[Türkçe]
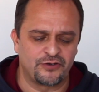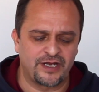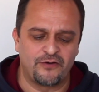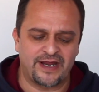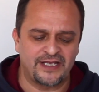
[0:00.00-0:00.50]

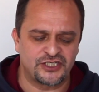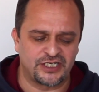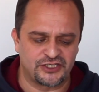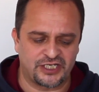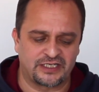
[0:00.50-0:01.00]
göre öğrenci
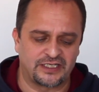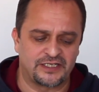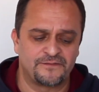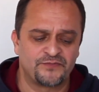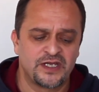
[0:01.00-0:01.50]

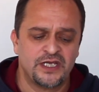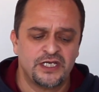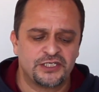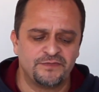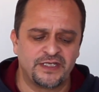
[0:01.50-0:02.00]
alacaklar.
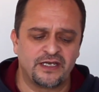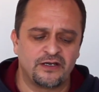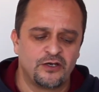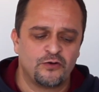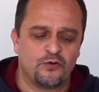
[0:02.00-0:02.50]

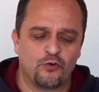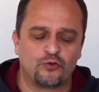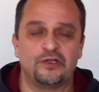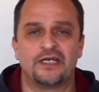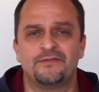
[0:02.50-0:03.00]
Şimdi
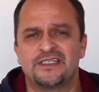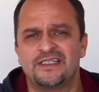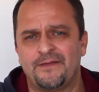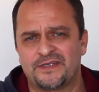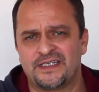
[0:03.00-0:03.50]

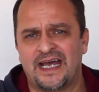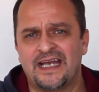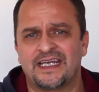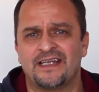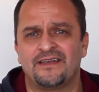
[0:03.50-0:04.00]
okullarımızın hepsi
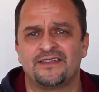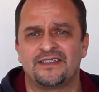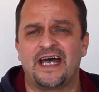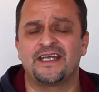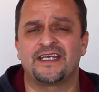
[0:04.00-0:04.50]
derken,
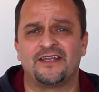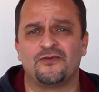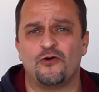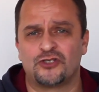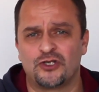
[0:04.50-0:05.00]

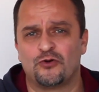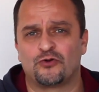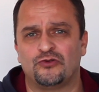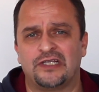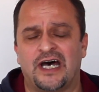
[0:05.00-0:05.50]
derken özel
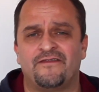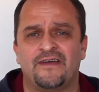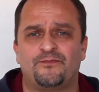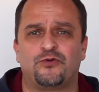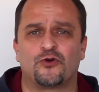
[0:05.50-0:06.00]
okullar
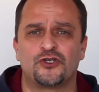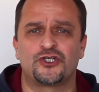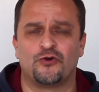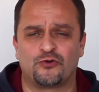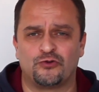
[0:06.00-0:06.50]
ve
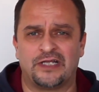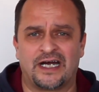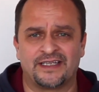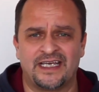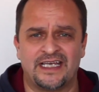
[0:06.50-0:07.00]
proje
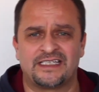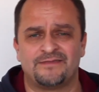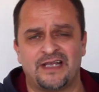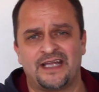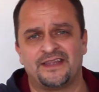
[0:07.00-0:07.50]
okullar diye
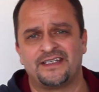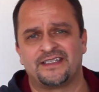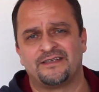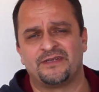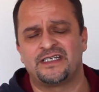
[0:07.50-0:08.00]

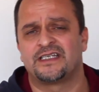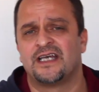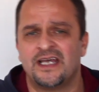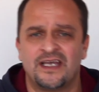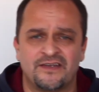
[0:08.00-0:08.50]
isimlendirdiğimiz
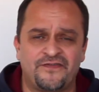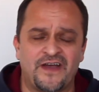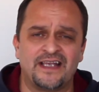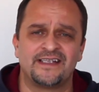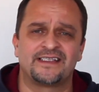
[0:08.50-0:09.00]

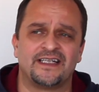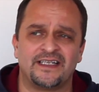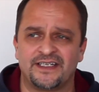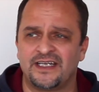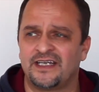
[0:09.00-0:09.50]
fen
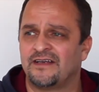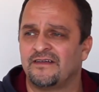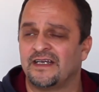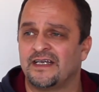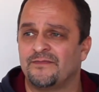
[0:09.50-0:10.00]

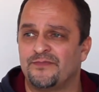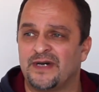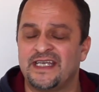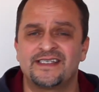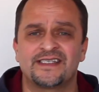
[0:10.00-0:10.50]
liseleri e,
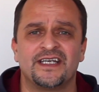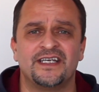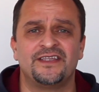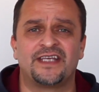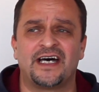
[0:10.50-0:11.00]
Mayıs
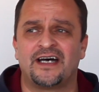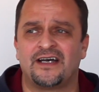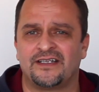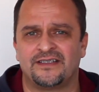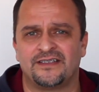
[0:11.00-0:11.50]

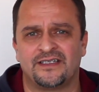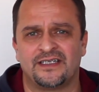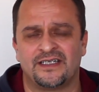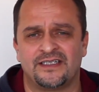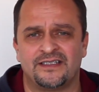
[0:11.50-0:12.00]
ayında e,
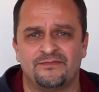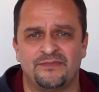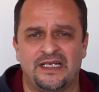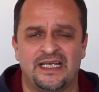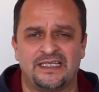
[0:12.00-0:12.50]

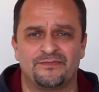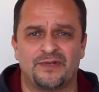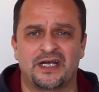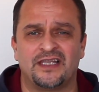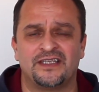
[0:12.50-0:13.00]
Milli Eğitim
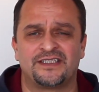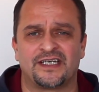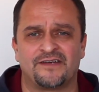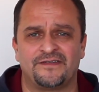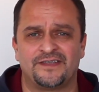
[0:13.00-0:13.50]
Bakanlığı
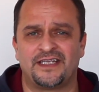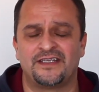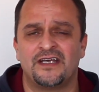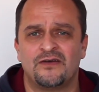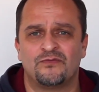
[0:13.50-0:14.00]
tarafından
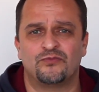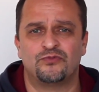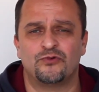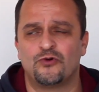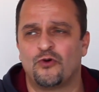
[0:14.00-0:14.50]

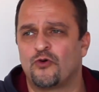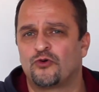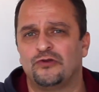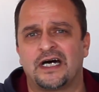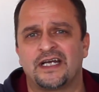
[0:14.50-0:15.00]
bu
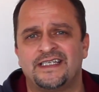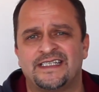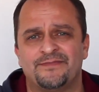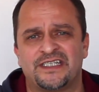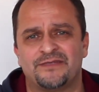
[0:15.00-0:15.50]
okullar
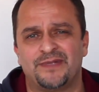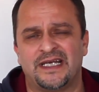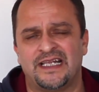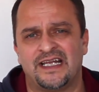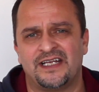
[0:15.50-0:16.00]
isim isim
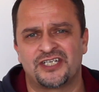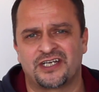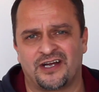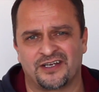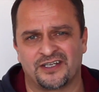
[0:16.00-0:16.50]

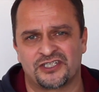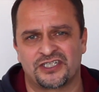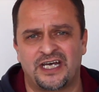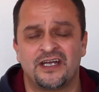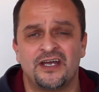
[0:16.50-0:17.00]
belirlenecek
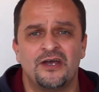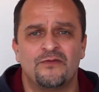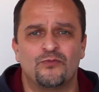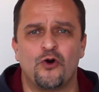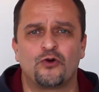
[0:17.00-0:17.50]
arkadaşlar.
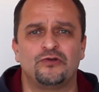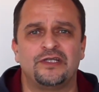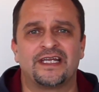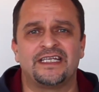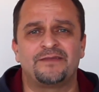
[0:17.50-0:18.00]
Bu
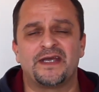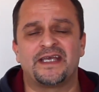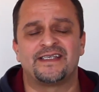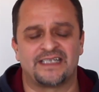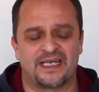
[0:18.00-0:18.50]
okullara
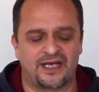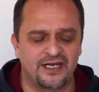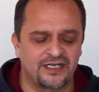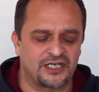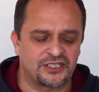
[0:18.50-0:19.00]
gitmek isteyen
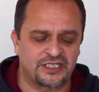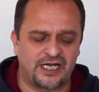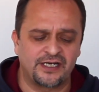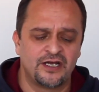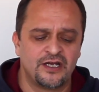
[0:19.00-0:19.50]

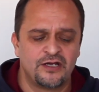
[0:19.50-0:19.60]
arkadaşlar